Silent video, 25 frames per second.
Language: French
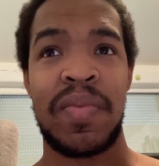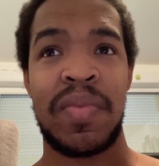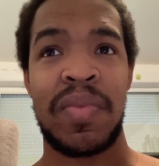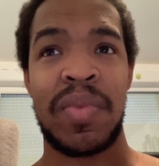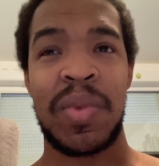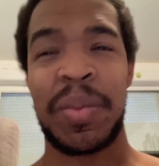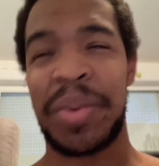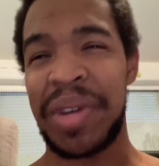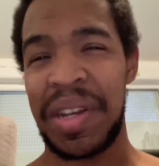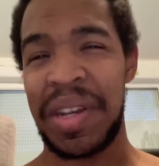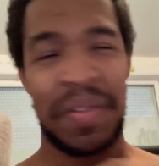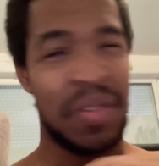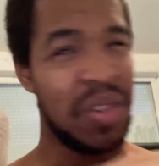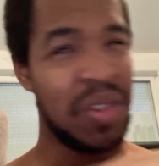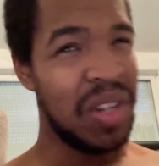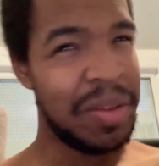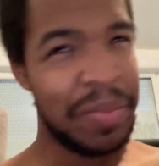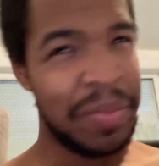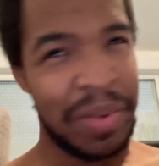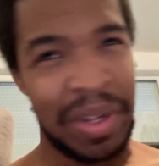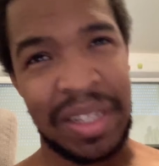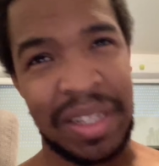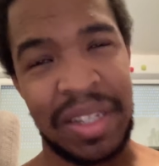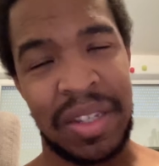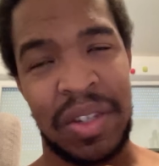Bref, ce n'est
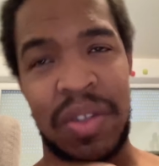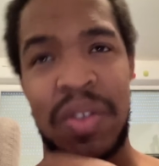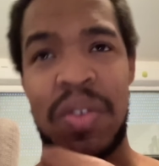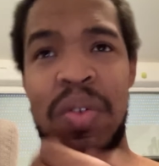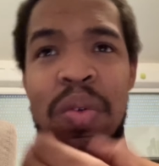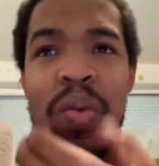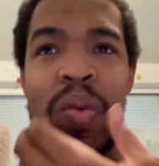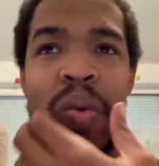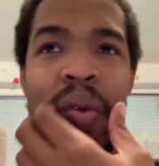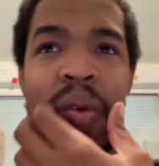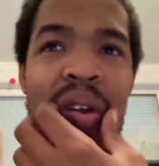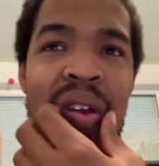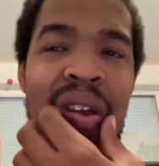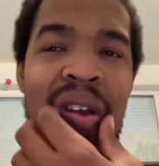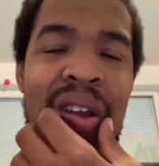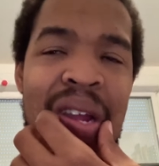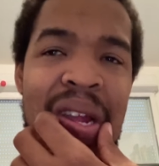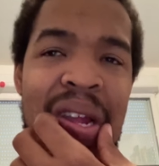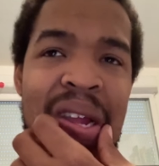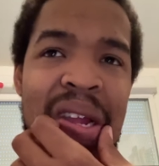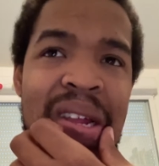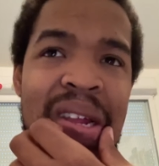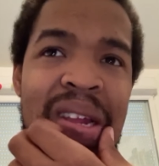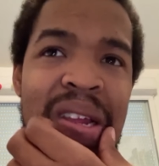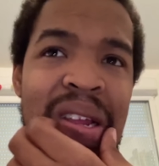pas discussion.
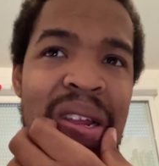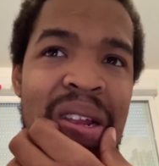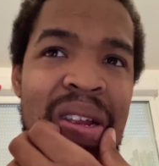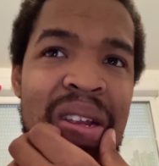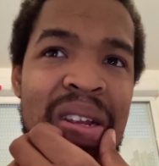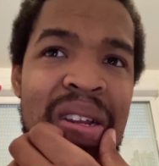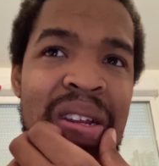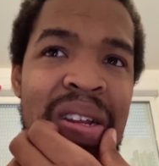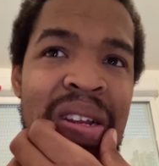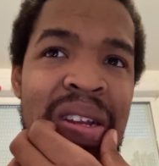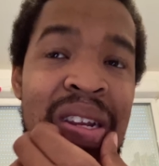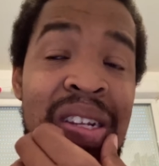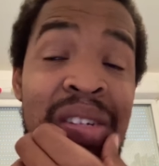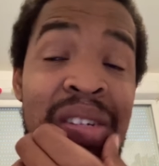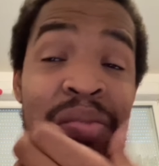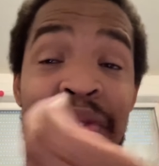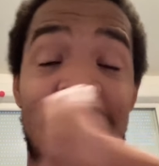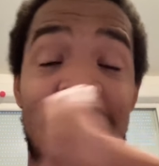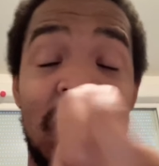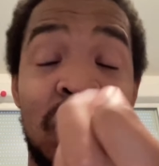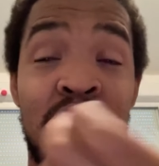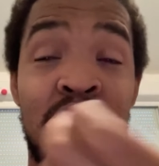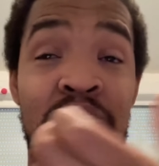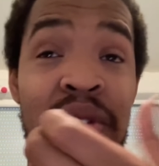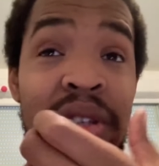Là, je me
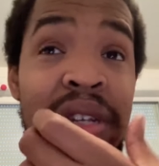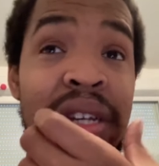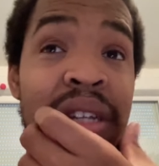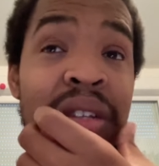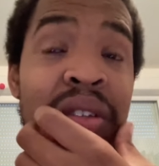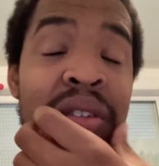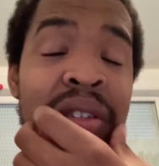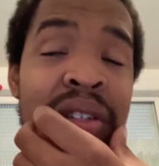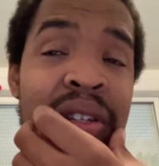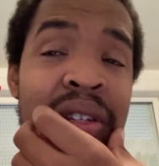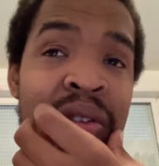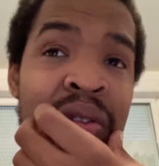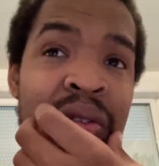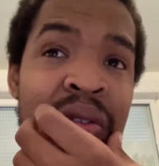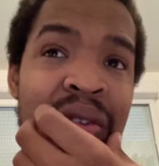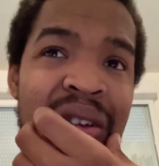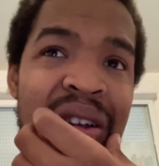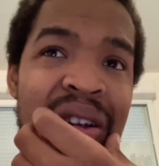dis où je serai dans un an.